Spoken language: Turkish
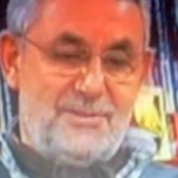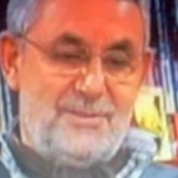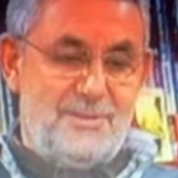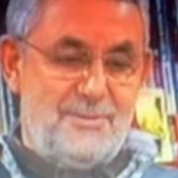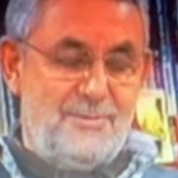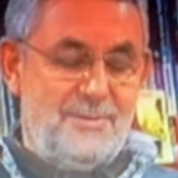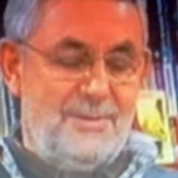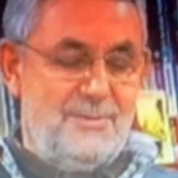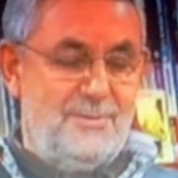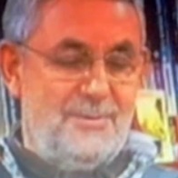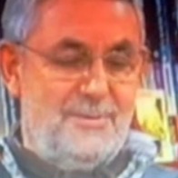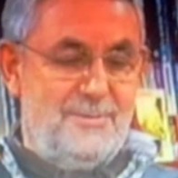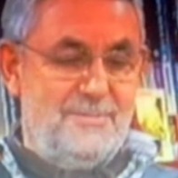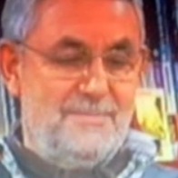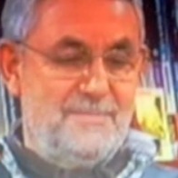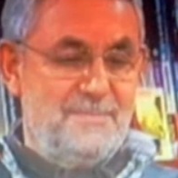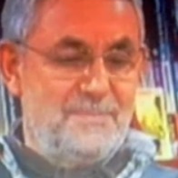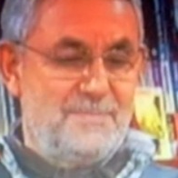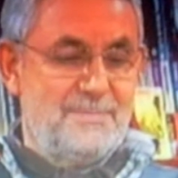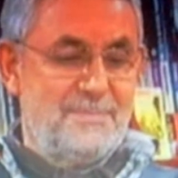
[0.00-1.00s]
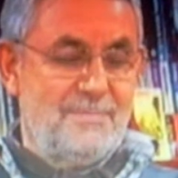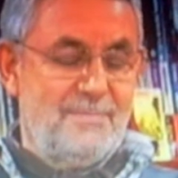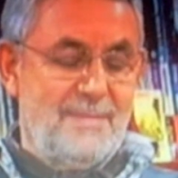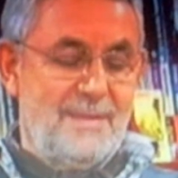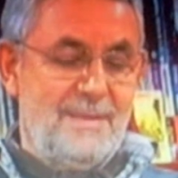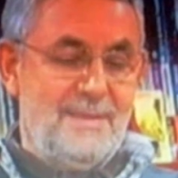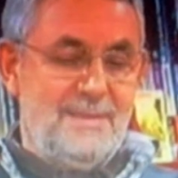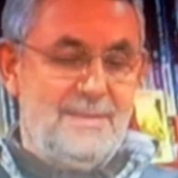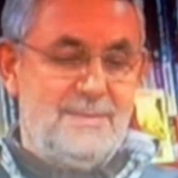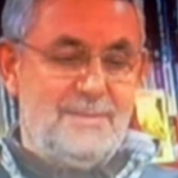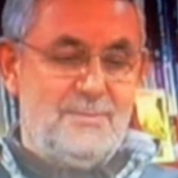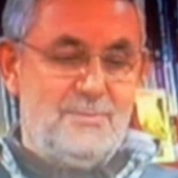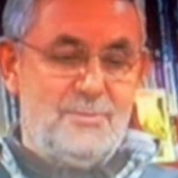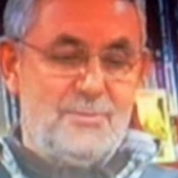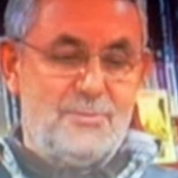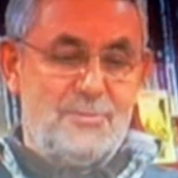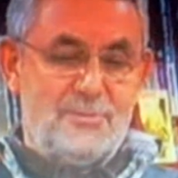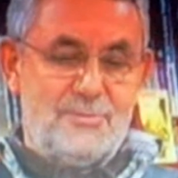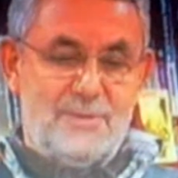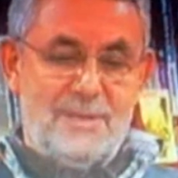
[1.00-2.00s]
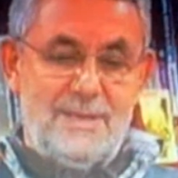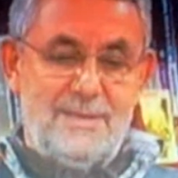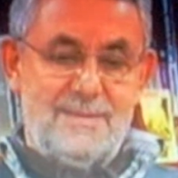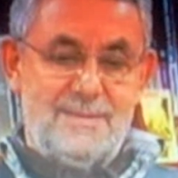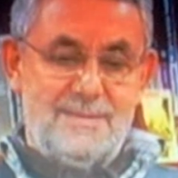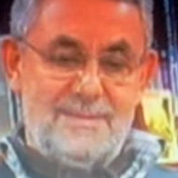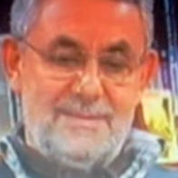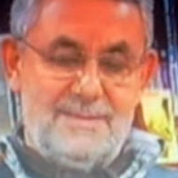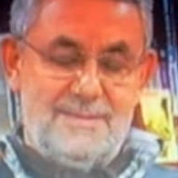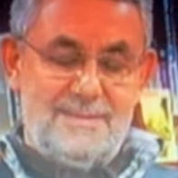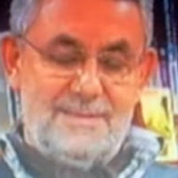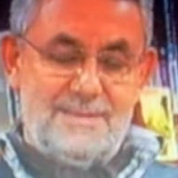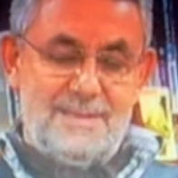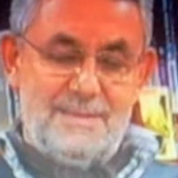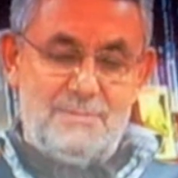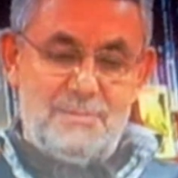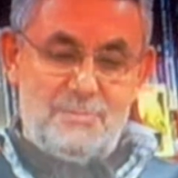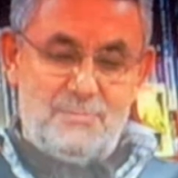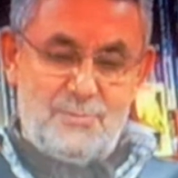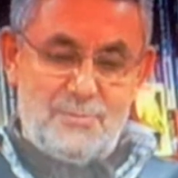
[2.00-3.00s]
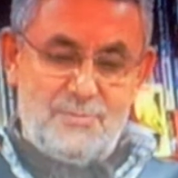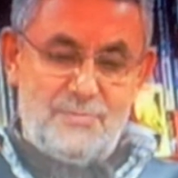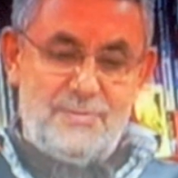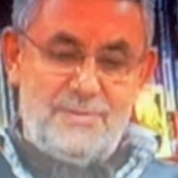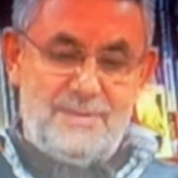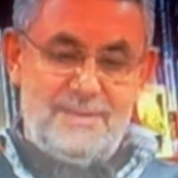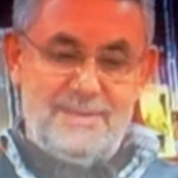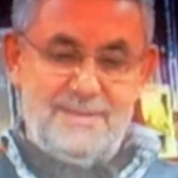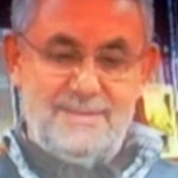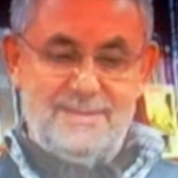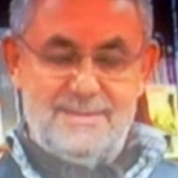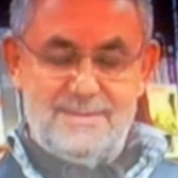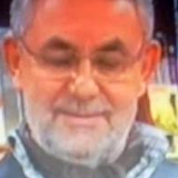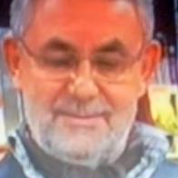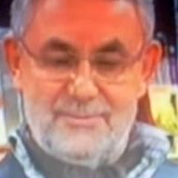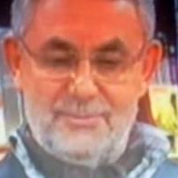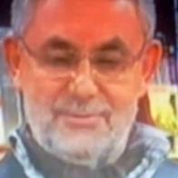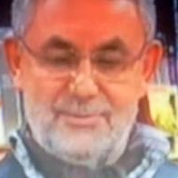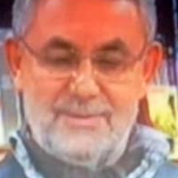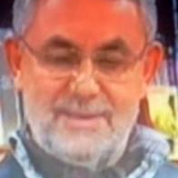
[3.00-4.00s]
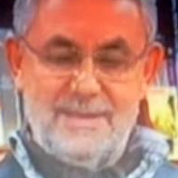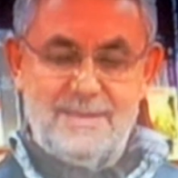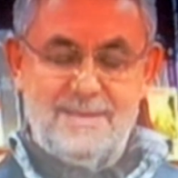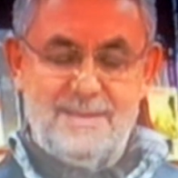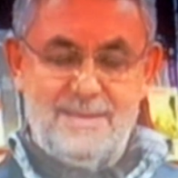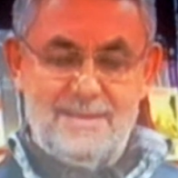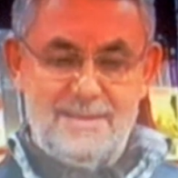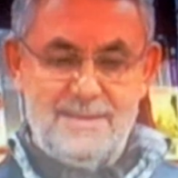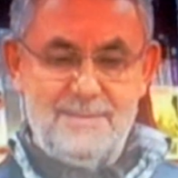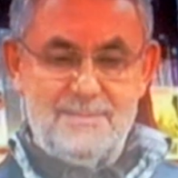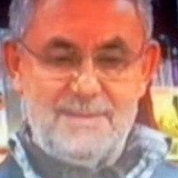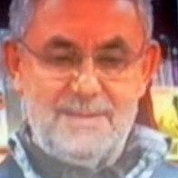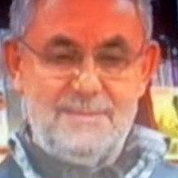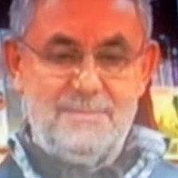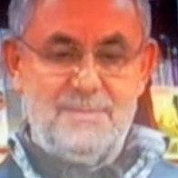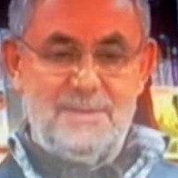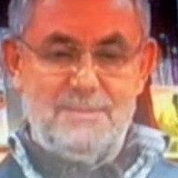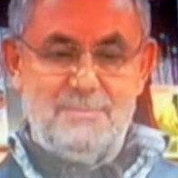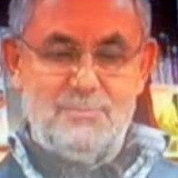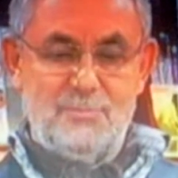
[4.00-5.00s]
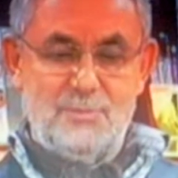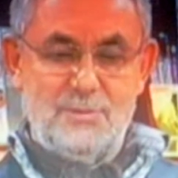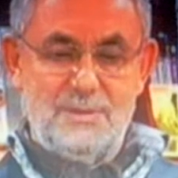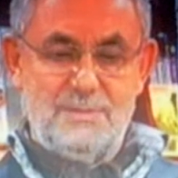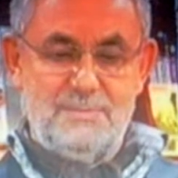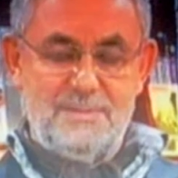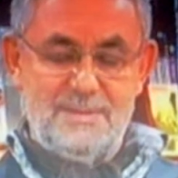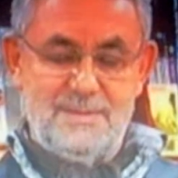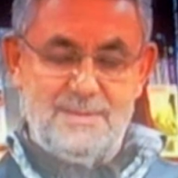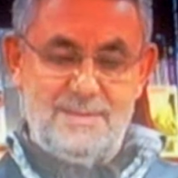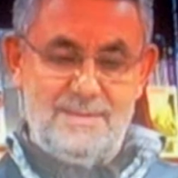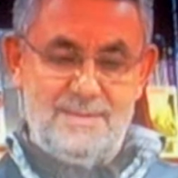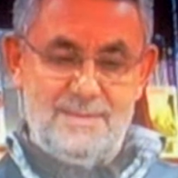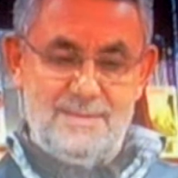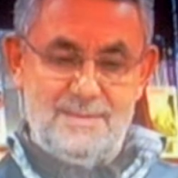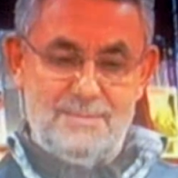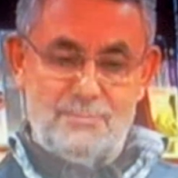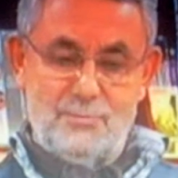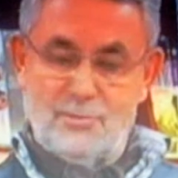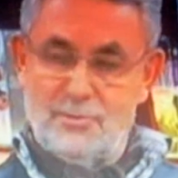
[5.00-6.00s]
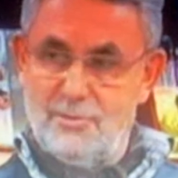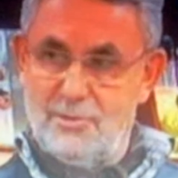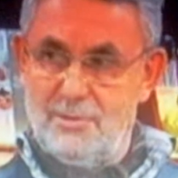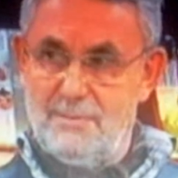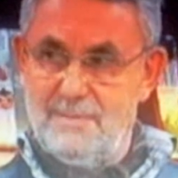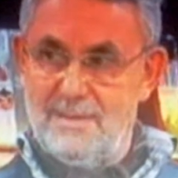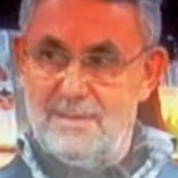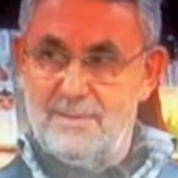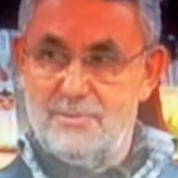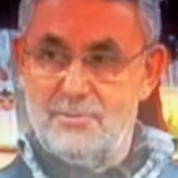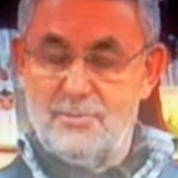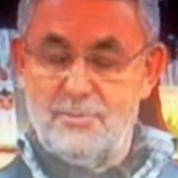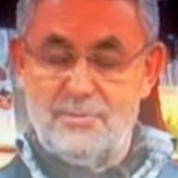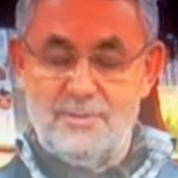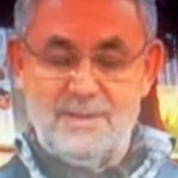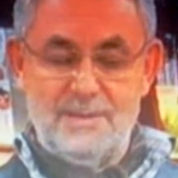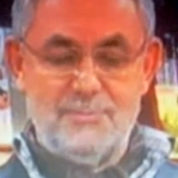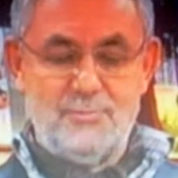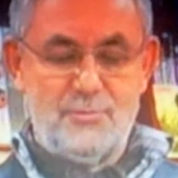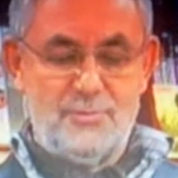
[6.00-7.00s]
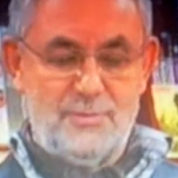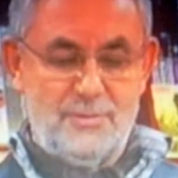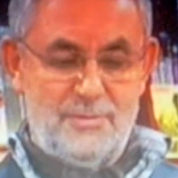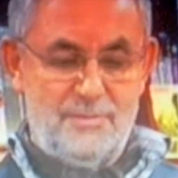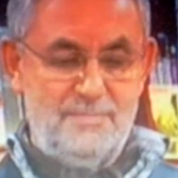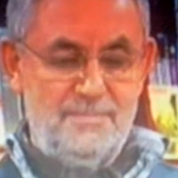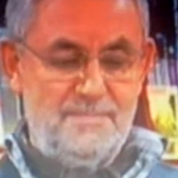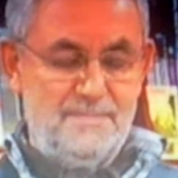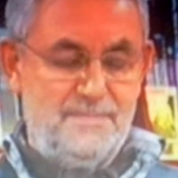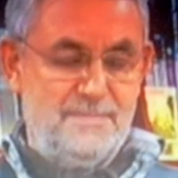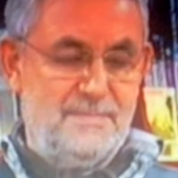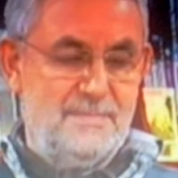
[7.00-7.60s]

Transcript: Teşekkür ediyorum. Üç kuşak e, tabii bu fikir Uğur'dan geldi ama ben bu gibi e, programları çok önemsiyorum.